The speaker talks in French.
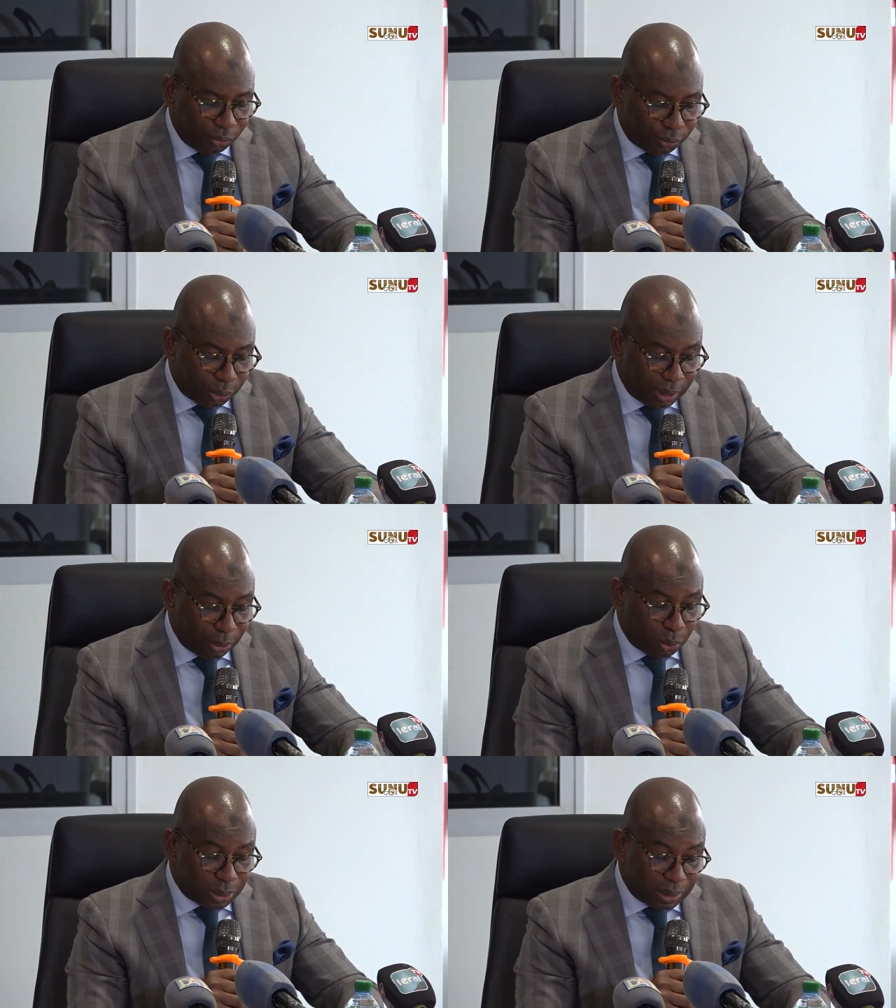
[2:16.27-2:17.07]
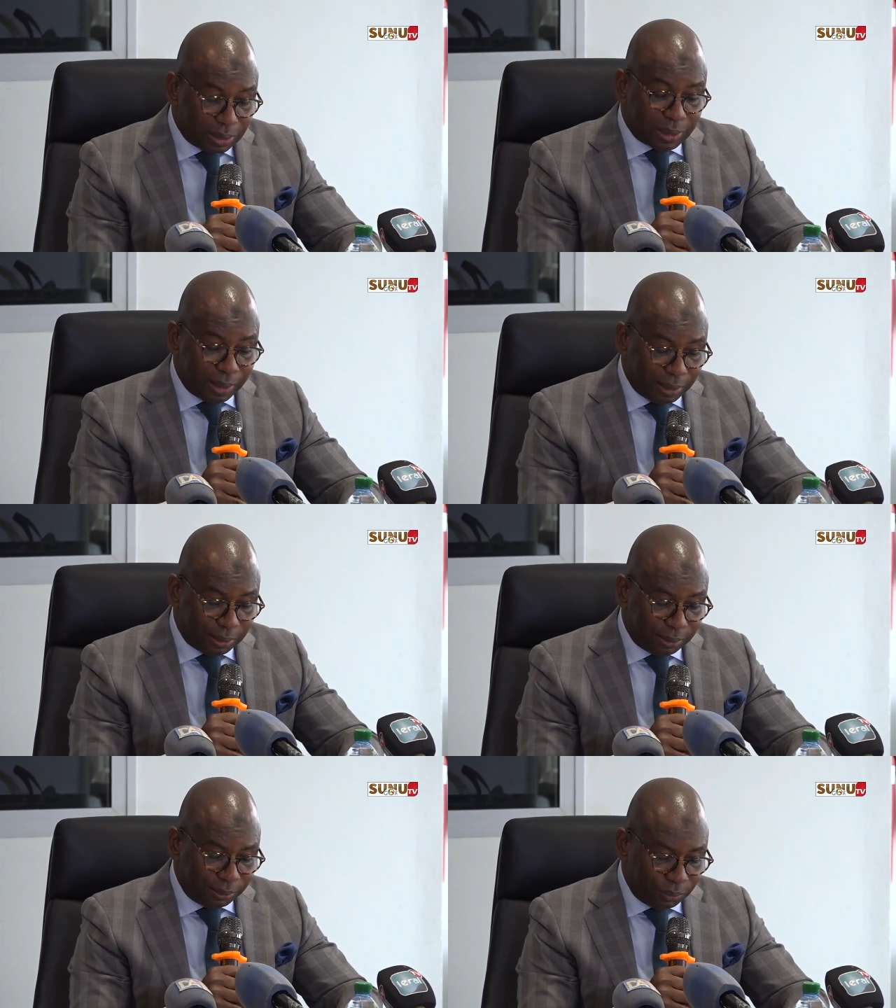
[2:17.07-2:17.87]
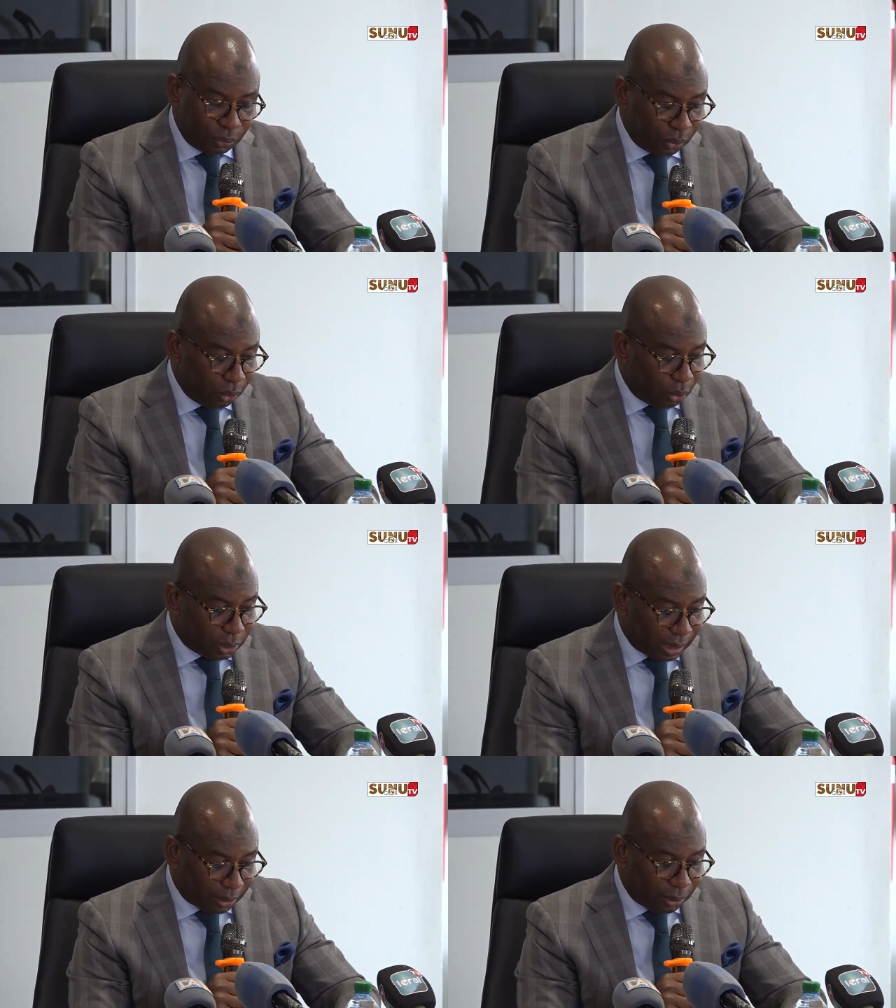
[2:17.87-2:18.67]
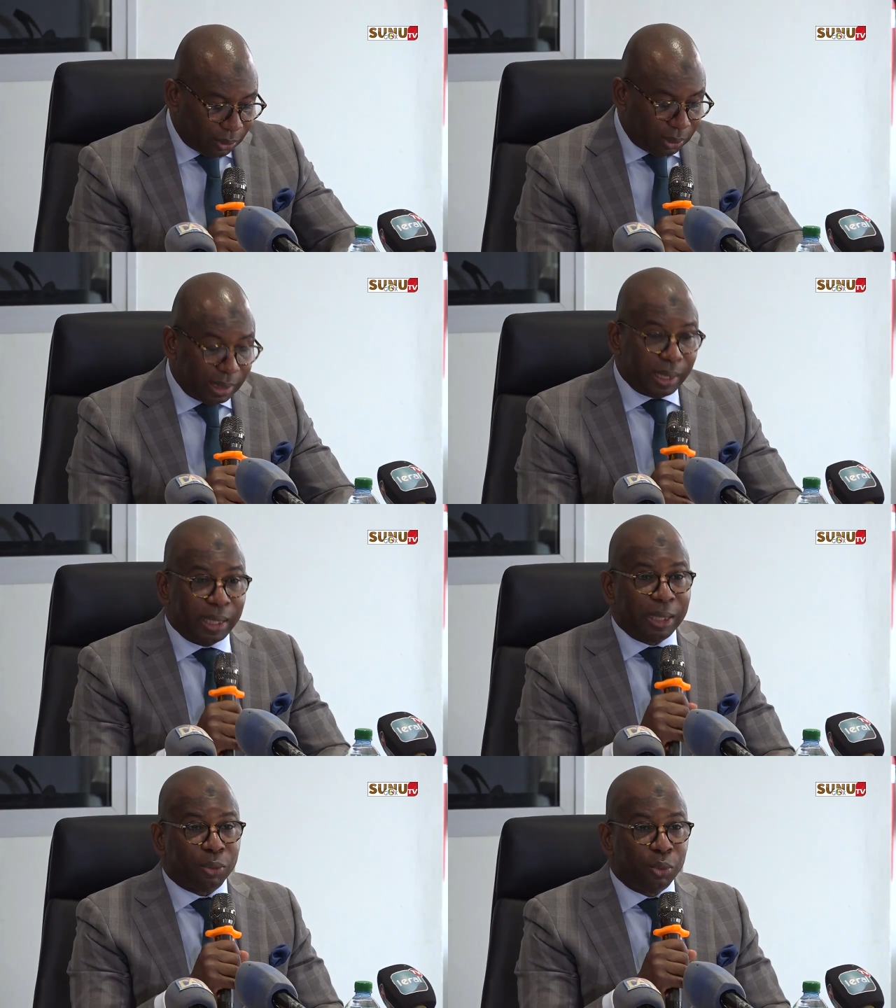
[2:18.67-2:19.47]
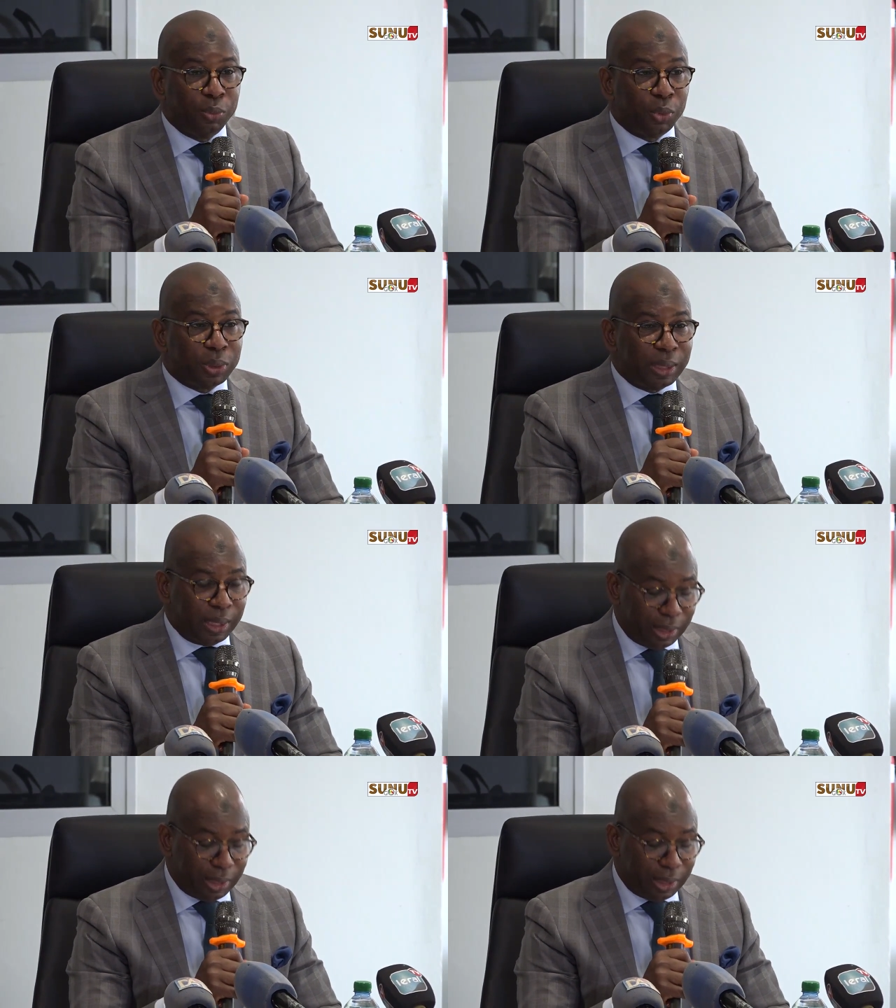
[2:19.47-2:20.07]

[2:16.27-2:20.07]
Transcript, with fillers: fourni aux enseignants, aux écoles et à la communauté